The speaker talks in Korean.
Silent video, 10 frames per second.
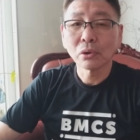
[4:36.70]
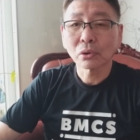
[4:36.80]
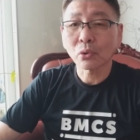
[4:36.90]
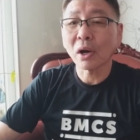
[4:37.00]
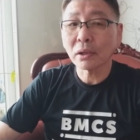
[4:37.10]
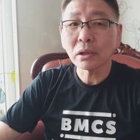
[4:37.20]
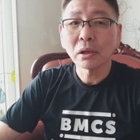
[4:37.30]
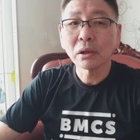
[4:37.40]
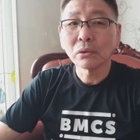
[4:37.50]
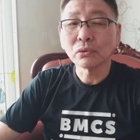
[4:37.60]
또한
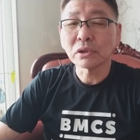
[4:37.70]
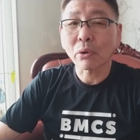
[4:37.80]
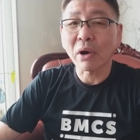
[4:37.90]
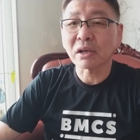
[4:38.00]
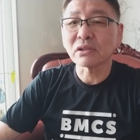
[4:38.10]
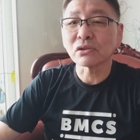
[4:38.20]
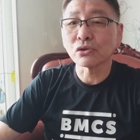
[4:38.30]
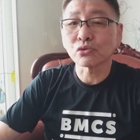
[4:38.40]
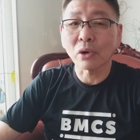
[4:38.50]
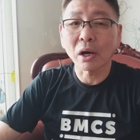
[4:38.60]
우리 이제 곽기성
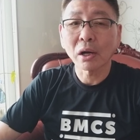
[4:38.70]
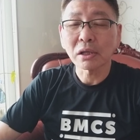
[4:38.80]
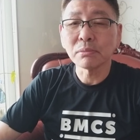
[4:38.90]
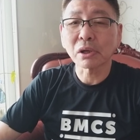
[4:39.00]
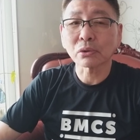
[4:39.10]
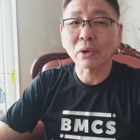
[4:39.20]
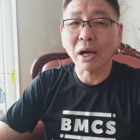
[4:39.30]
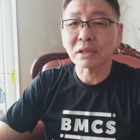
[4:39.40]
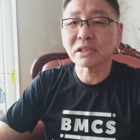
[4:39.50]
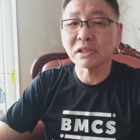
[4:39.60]
선수와 이번에 또
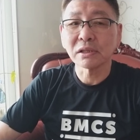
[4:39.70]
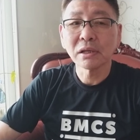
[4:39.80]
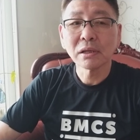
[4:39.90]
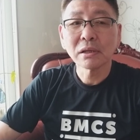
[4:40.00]
같이